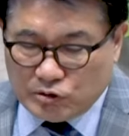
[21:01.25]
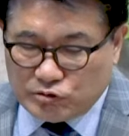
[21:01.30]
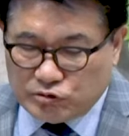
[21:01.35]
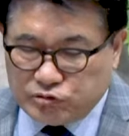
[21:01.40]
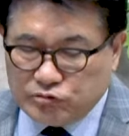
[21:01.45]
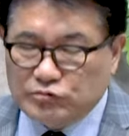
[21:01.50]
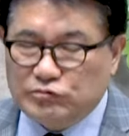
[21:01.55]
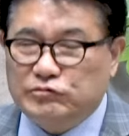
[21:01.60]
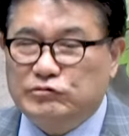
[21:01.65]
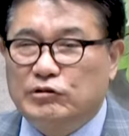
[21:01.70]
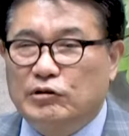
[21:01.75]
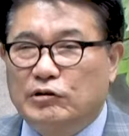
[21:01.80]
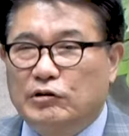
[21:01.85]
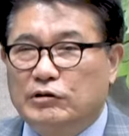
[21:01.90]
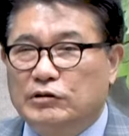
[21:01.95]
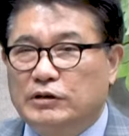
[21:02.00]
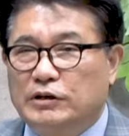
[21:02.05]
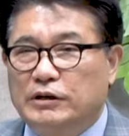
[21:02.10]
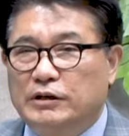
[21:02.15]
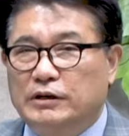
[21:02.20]

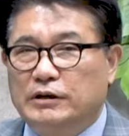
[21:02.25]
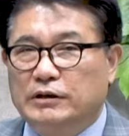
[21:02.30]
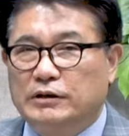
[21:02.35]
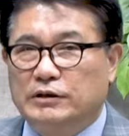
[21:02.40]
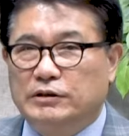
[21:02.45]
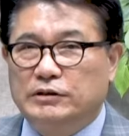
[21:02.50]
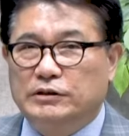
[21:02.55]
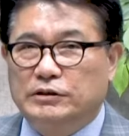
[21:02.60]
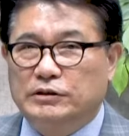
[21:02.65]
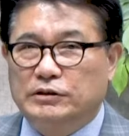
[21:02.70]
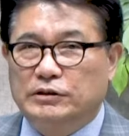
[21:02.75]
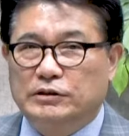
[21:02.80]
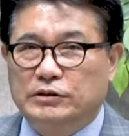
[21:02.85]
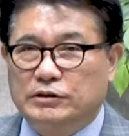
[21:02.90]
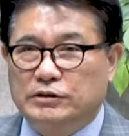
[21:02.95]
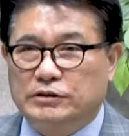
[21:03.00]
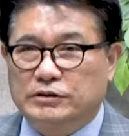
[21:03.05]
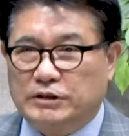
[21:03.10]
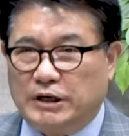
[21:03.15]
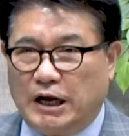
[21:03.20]
중국어를
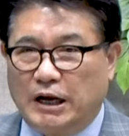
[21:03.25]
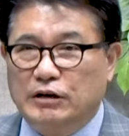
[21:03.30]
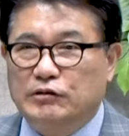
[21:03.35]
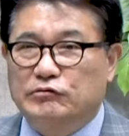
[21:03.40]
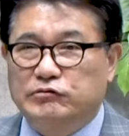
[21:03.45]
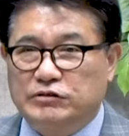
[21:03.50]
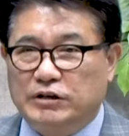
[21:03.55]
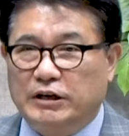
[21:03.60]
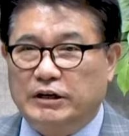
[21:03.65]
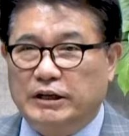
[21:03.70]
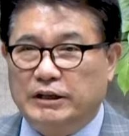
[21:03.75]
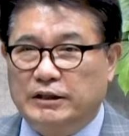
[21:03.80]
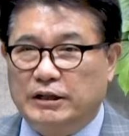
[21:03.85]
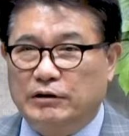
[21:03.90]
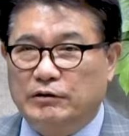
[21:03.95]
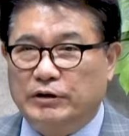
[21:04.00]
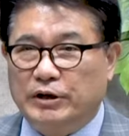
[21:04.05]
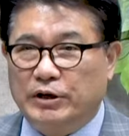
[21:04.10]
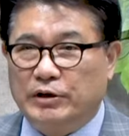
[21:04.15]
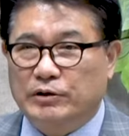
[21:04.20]
그 잘 구사를
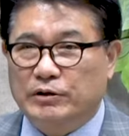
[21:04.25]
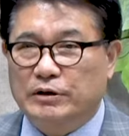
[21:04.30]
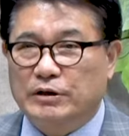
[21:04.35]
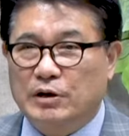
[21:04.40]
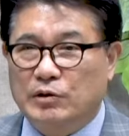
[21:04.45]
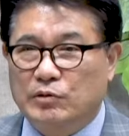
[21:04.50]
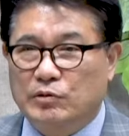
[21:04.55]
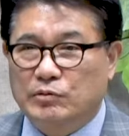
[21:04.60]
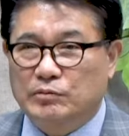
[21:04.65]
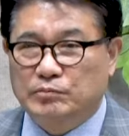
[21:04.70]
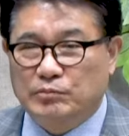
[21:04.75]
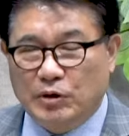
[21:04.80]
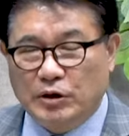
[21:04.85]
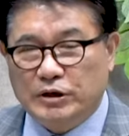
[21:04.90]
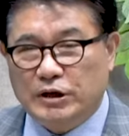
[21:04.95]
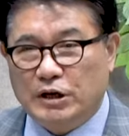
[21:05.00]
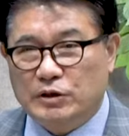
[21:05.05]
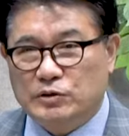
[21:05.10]
했다고 그래요. 그러니까 머리가